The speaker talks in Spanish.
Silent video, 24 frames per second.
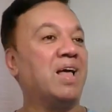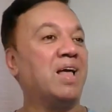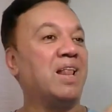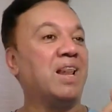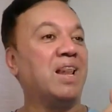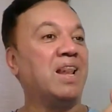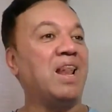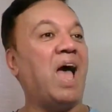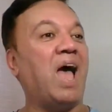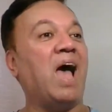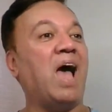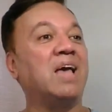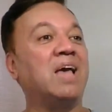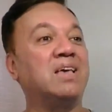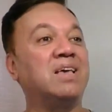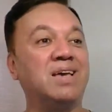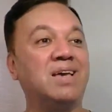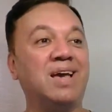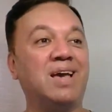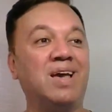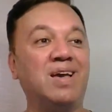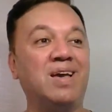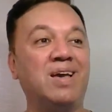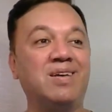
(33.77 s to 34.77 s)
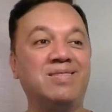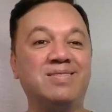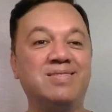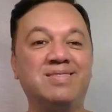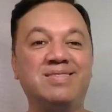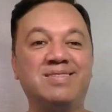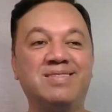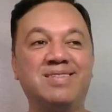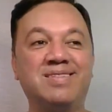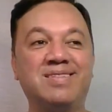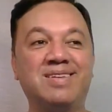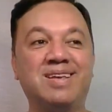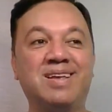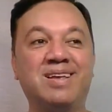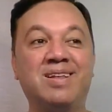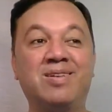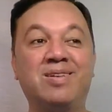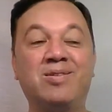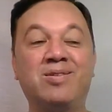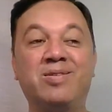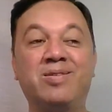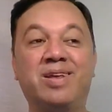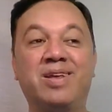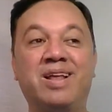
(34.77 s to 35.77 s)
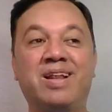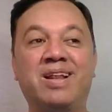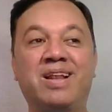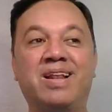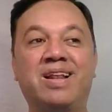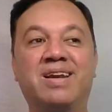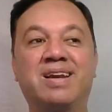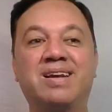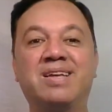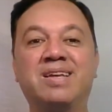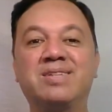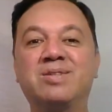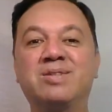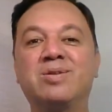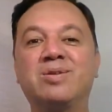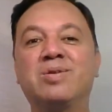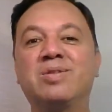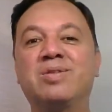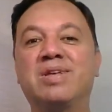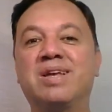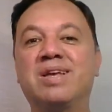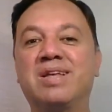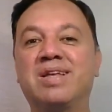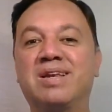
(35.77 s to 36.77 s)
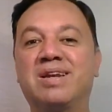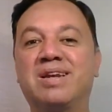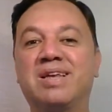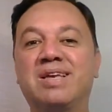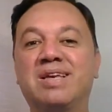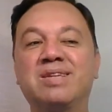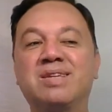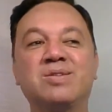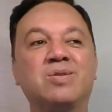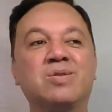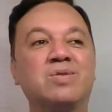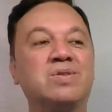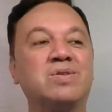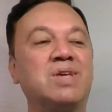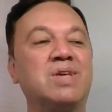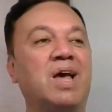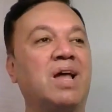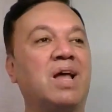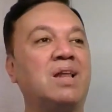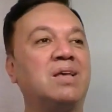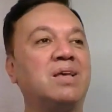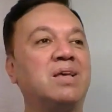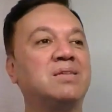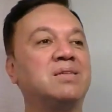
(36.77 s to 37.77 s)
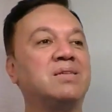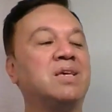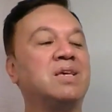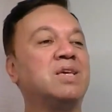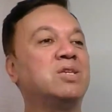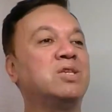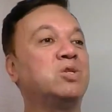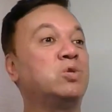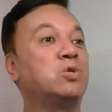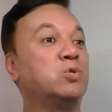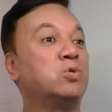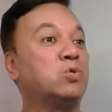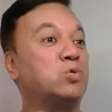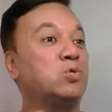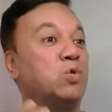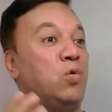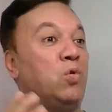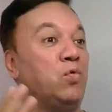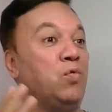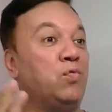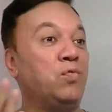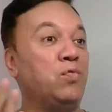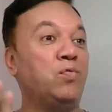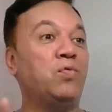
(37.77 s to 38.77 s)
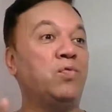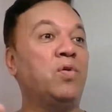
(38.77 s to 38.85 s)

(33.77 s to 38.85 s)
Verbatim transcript: like en, el resto de redes sociales, YouTube,